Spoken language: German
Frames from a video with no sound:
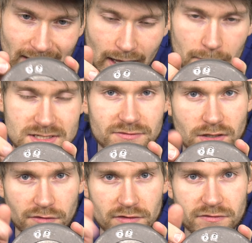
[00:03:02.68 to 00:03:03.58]
aber sie wird
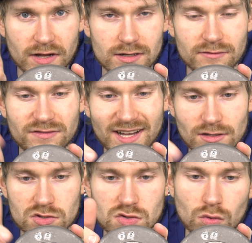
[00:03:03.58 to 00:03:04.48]
auf jeden Fall
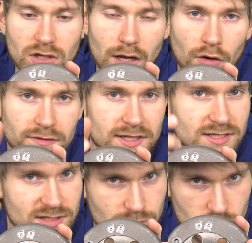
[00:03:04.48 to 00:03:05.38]
weitaus runterlaufen als
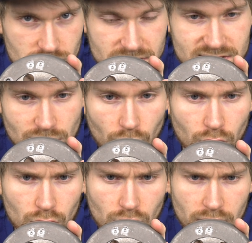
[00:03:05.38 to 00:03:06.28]
jetzt zum Beispiel eine
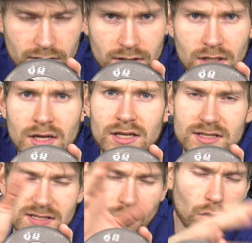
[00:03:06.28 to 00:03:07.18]
10-Euro-Glocke. Die
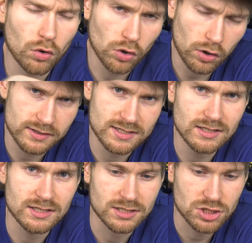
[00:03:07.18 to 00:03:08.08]
10-Euro-Glocken
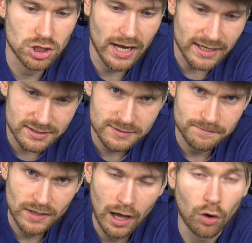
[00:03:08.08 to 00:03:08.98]
sind nicht schlecht,
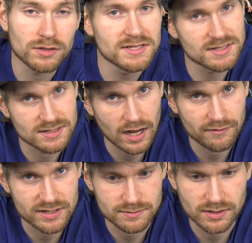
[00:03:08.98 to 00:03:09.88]
auch die sind
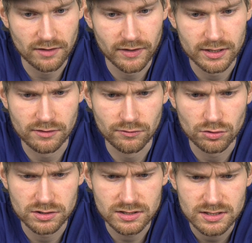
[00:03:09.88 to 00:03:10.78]
teilweise mittlerweile
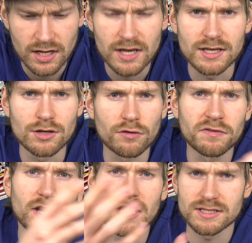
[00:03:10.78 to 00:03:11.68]
gewuchtet, jedoch
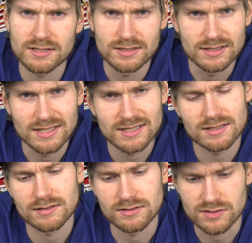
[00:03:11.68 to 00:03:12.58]
vielleicht
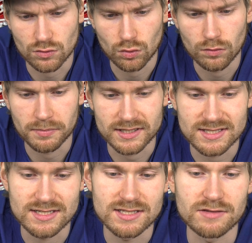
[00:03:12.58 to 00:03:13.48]
nicht so
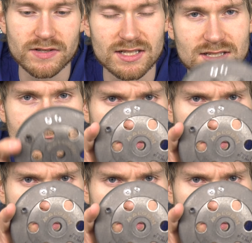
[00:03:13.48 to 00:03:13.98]
präzise wie jetzt das